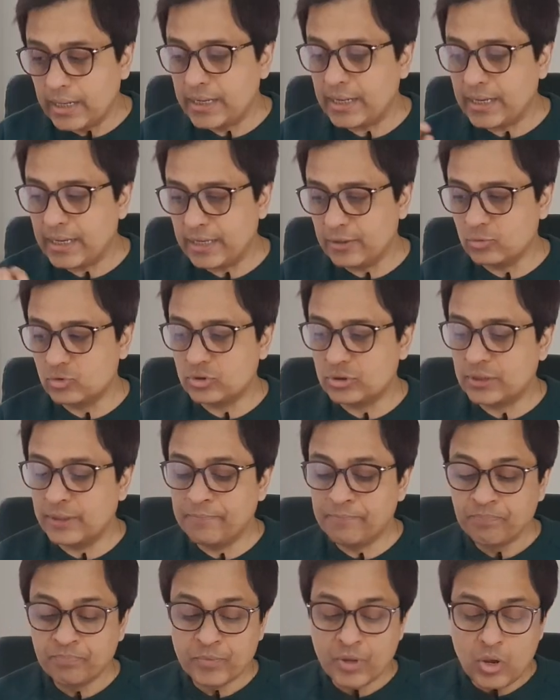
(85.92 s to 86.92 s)
हल्का है
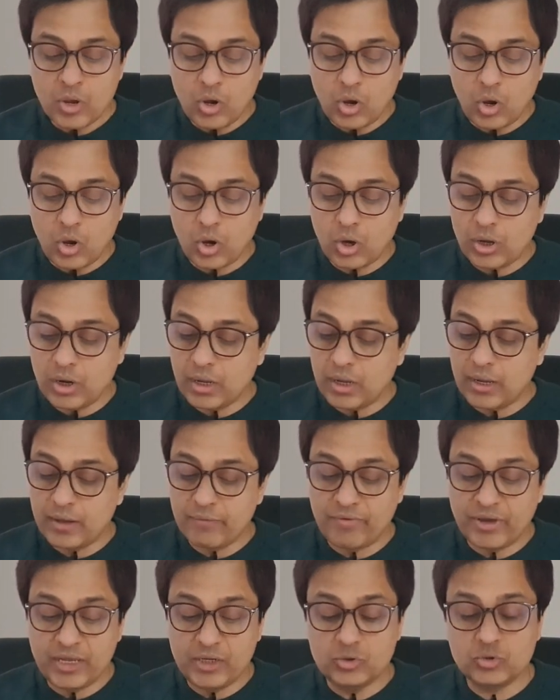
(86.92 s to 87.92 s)
उससे और
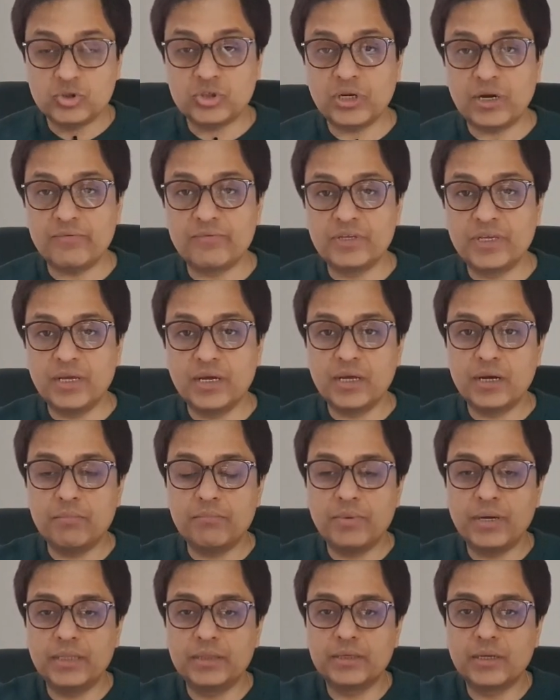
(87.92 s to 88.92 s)
वहीं जो शाफ्ट की अगर
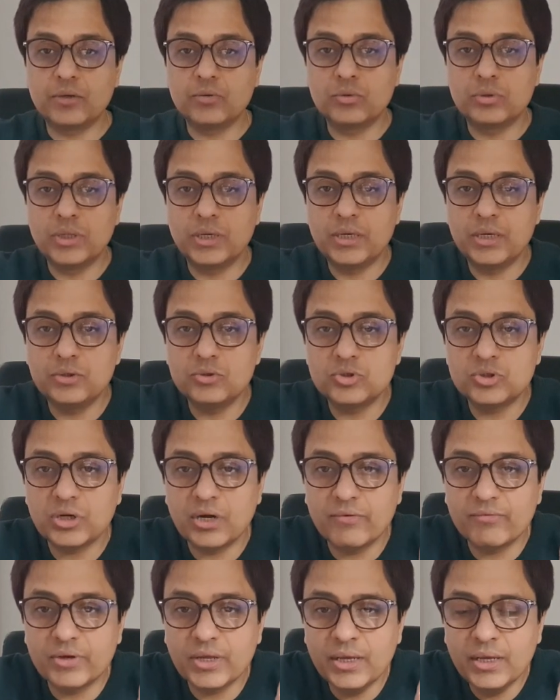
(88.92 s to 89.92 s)
हम बात करें तो देखिए जो
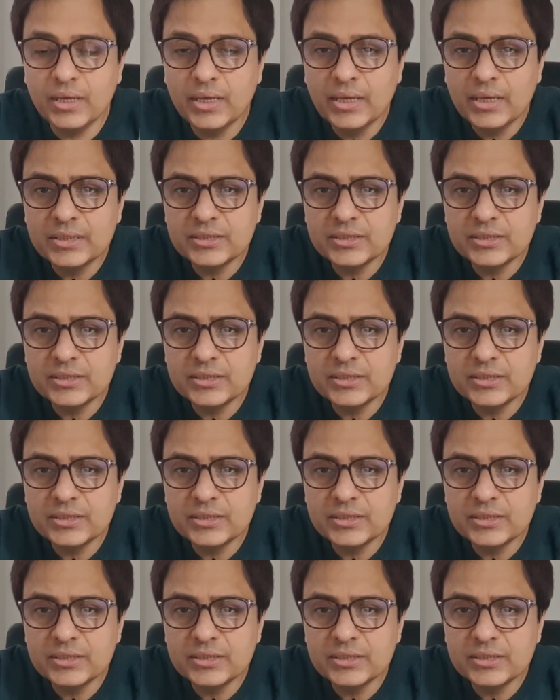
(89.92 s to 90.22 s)
शाफ्ट है